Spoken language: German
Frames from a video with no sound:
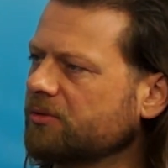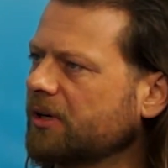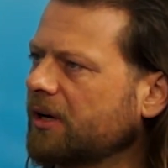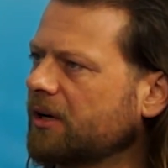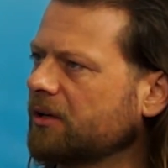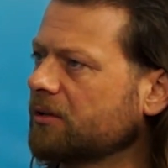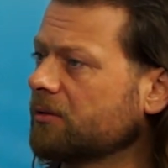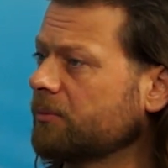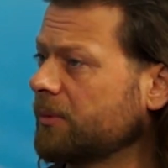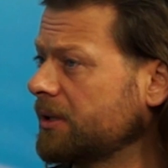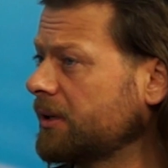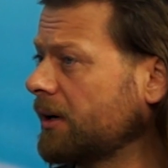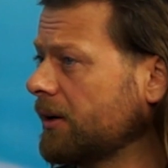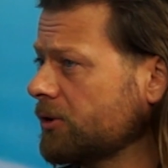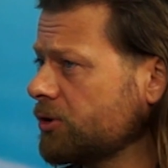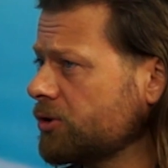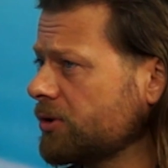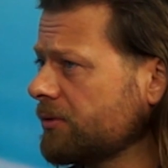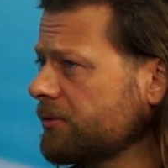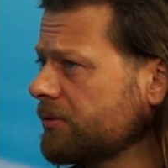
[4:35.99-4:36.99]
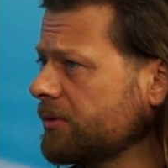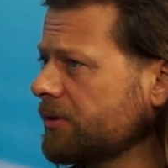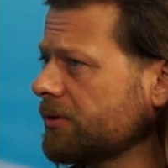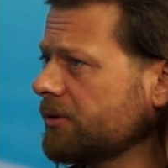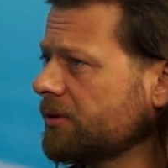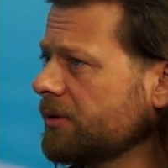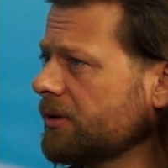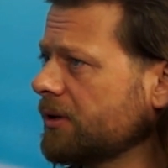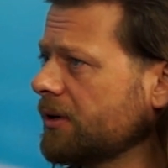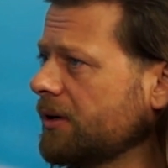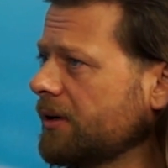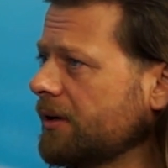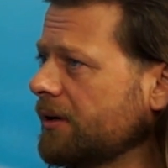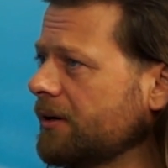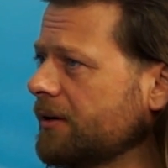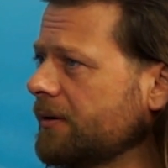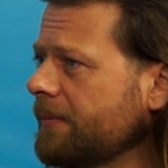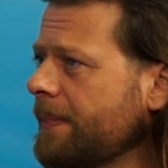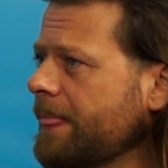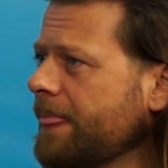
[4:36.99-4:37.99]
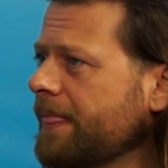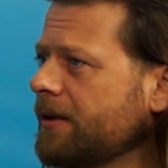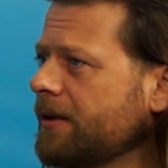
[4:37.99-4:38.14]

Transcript: wie ein Metallstift, ja?